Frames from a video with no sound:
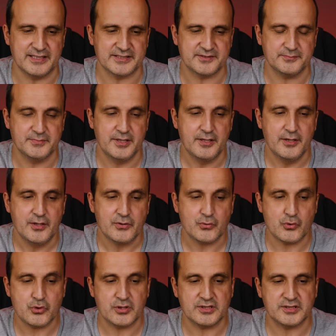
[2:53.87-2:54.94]
lazım.
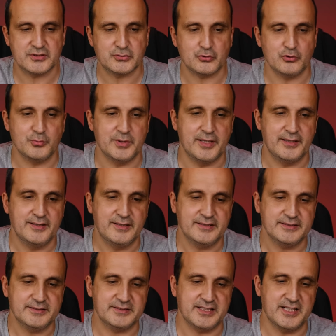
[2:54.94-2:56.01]
Ücretli sürüme
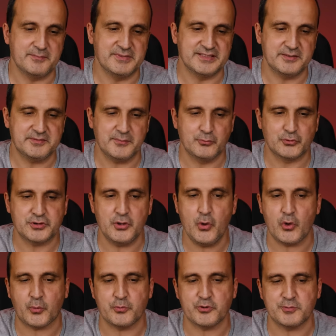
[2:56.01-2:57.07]
gelmeniz lazım. Burada
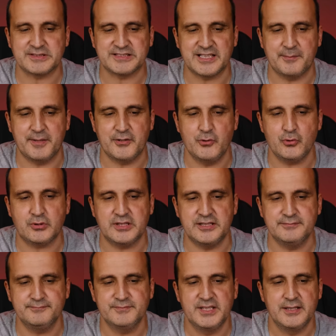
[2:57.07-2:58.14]
yokmuş mesela ben
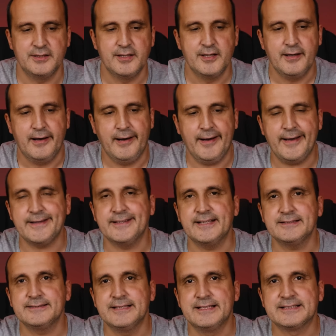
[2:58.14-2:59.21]
yükleyeyim.
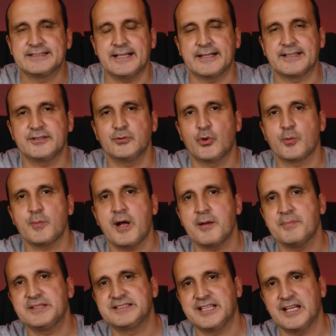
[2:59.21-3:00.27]
Aynen sanki
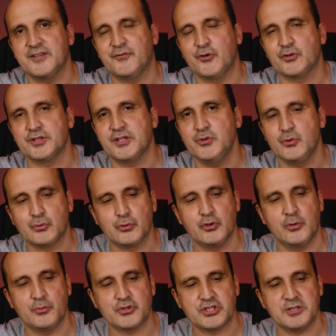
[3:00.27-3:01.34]
normal bir telefonda
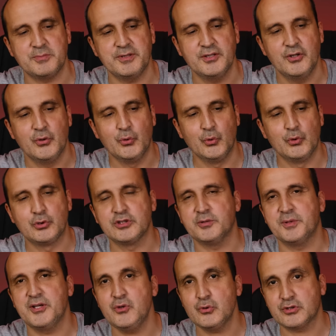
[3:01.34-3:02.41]
yüklüyormuş gibi uygulamayı